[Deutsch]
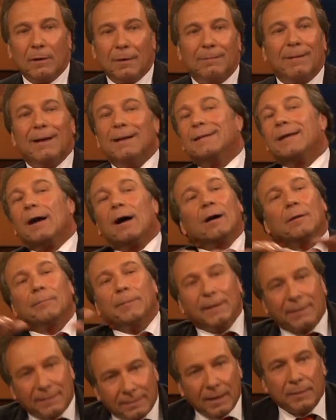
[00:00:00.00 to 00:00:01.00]
weil die
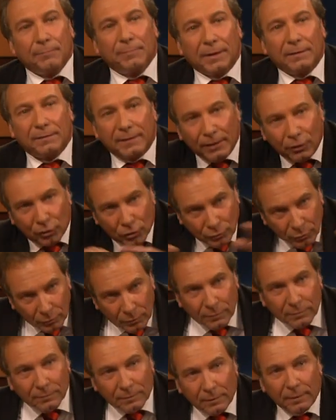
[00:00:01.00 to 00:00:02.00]
Arbeitszeit bei zehn
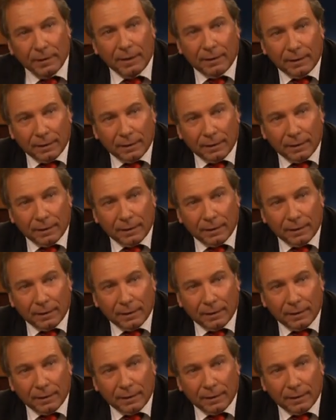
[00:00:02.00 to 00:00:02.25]
Stunden äh,